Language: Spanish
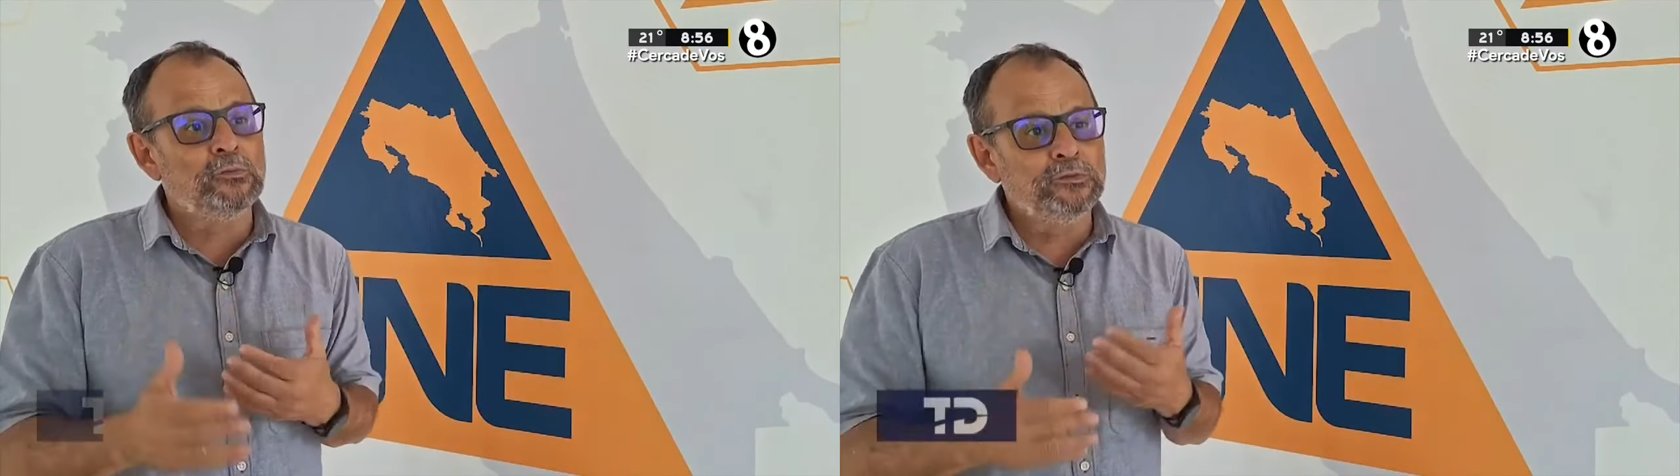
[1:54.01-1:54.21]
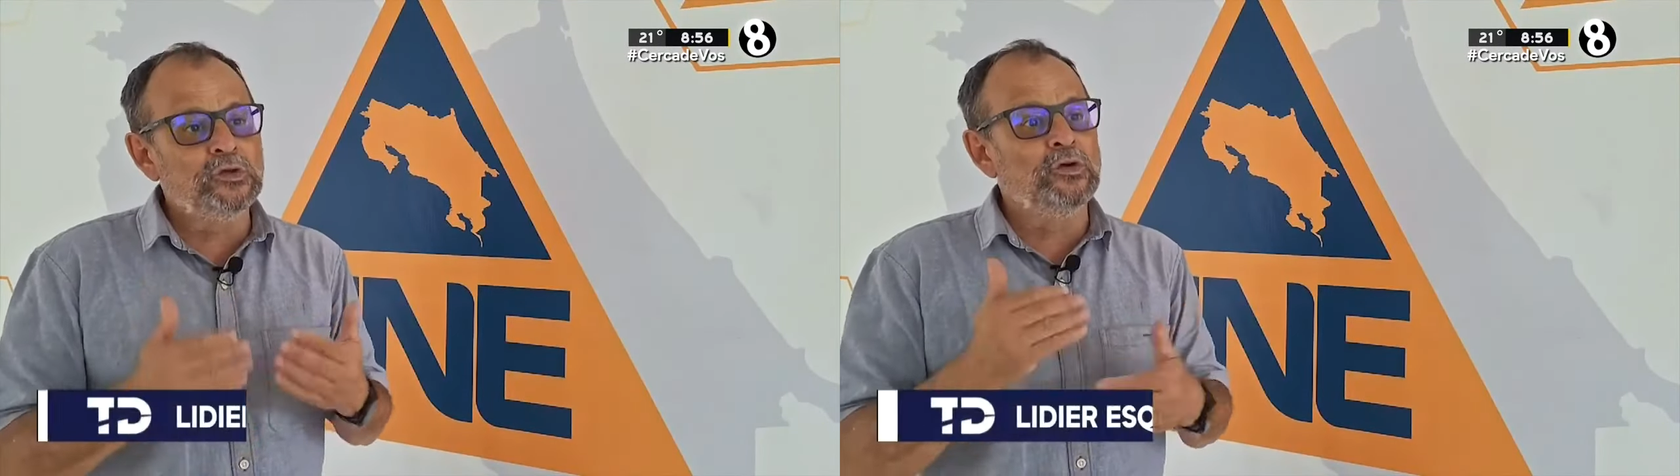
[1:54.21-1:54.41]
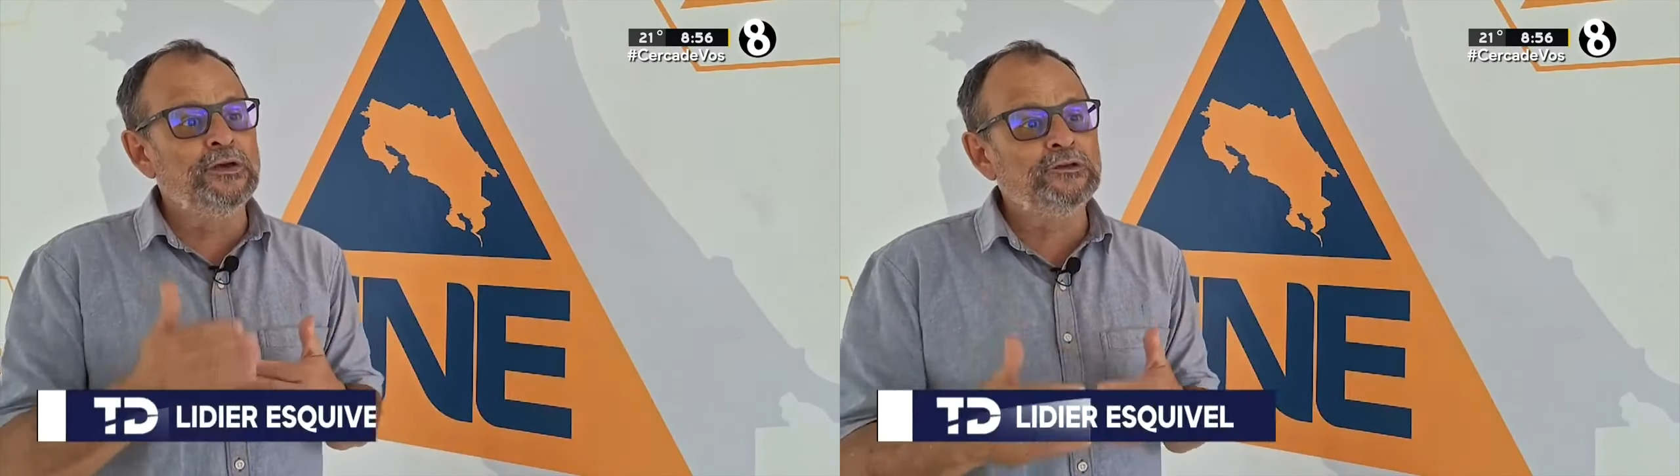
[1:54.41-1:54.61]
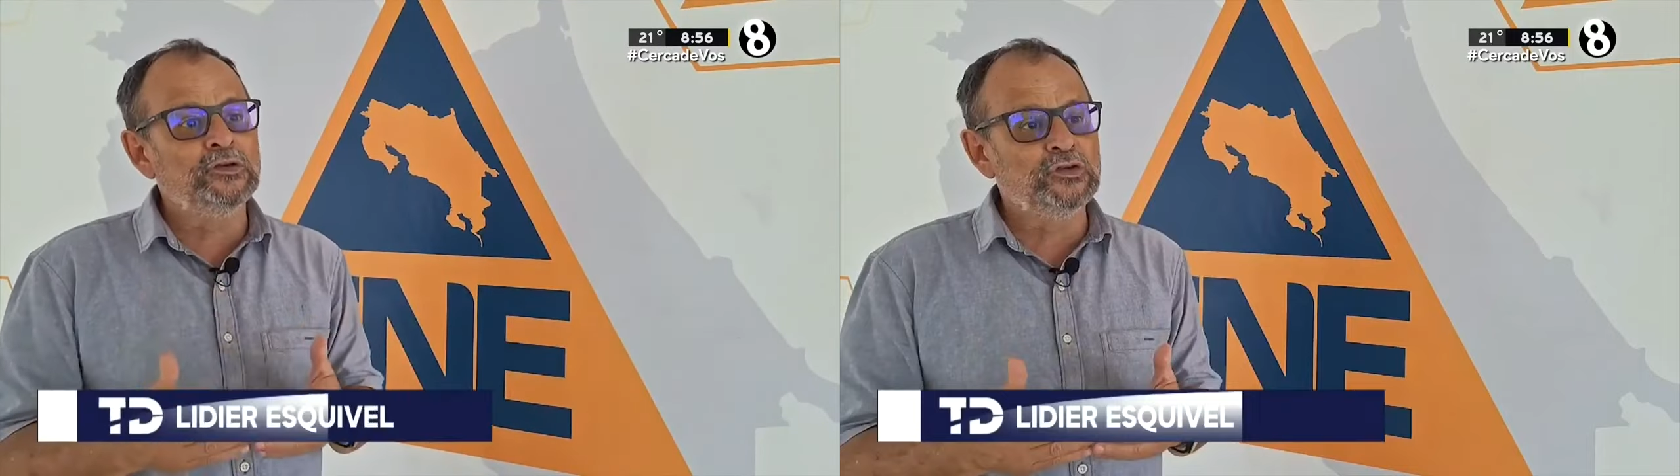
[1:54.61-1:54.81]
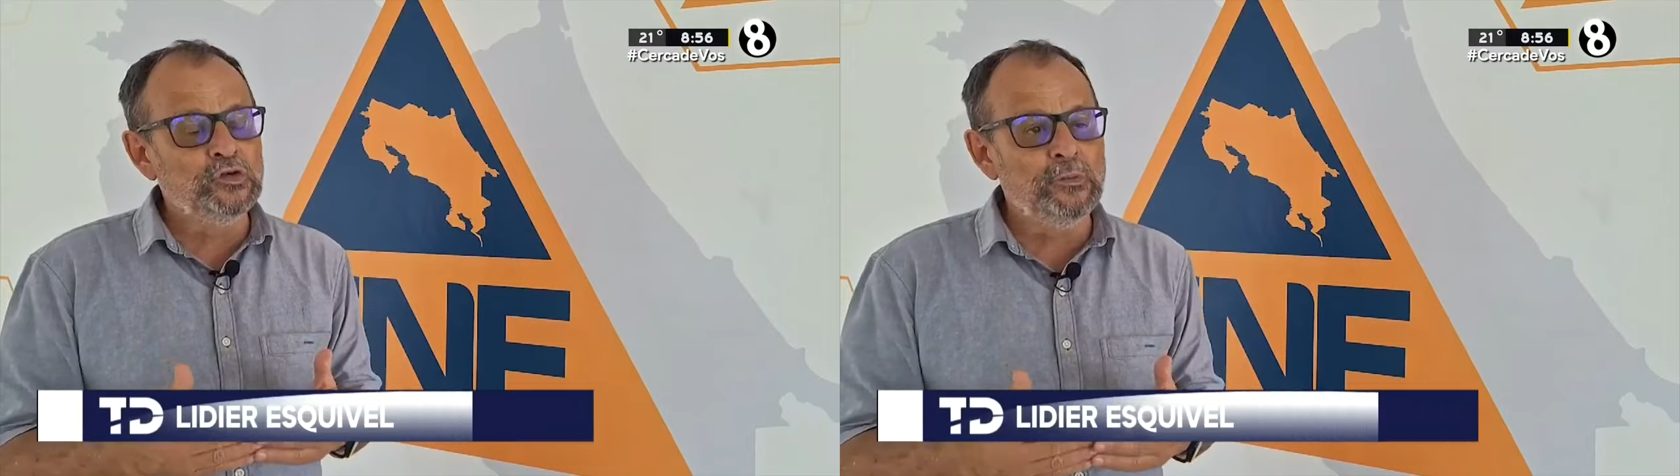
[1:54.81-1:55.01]
todo esto
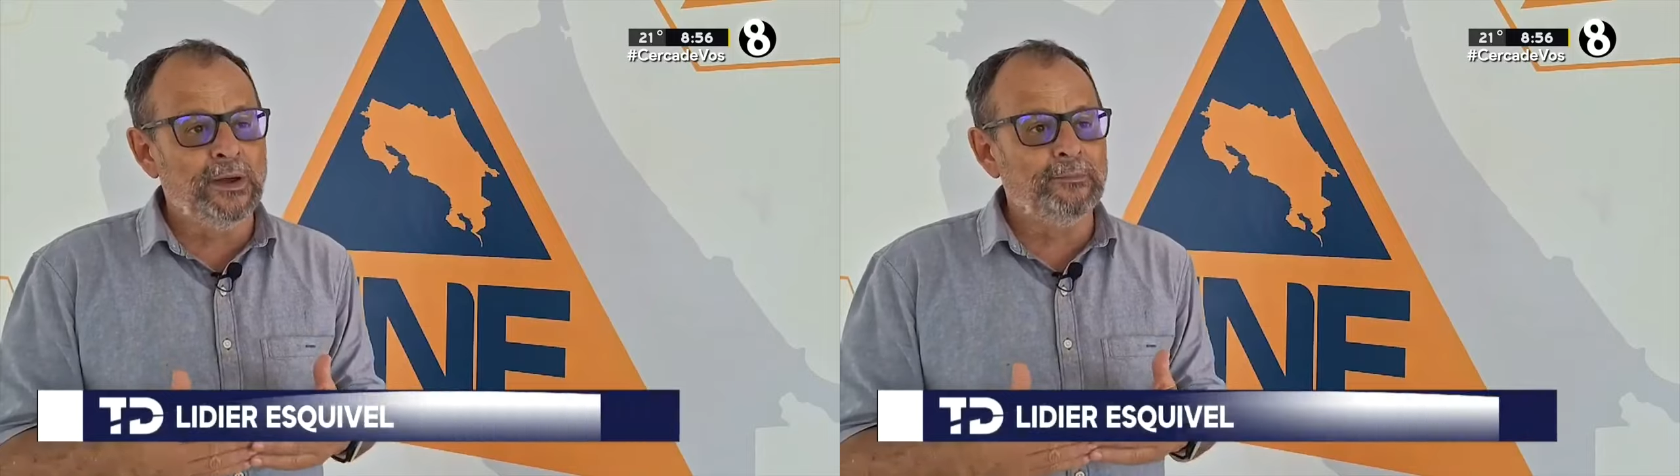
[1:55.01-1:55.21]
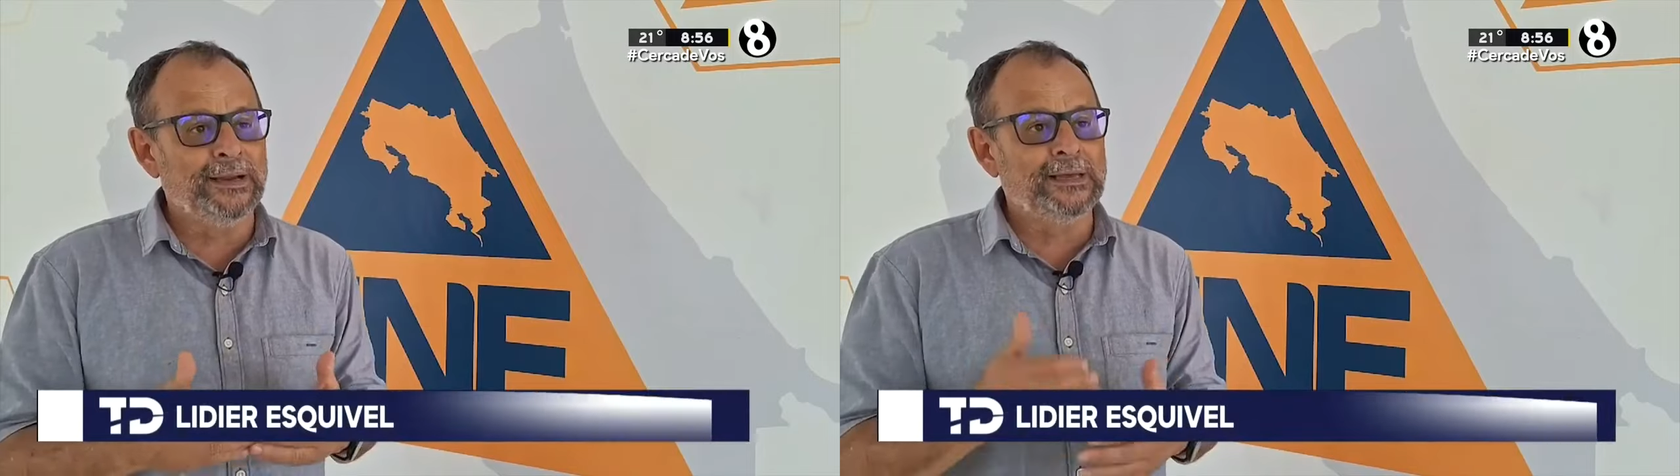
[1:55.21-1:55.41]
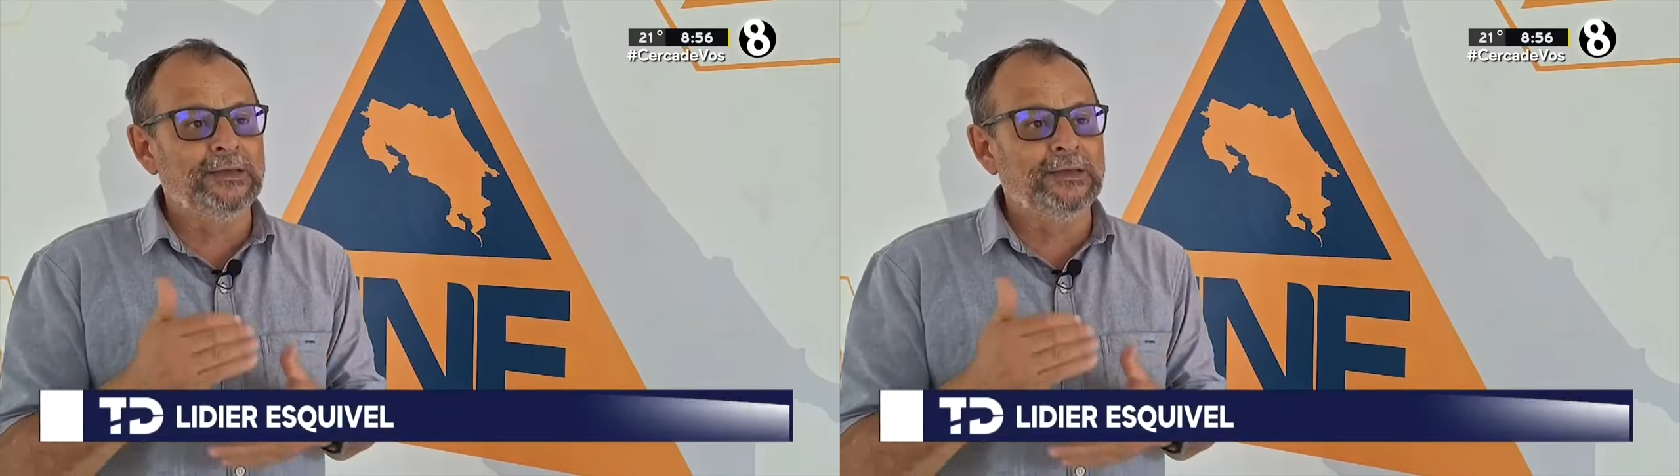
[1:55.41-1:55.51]
suma para que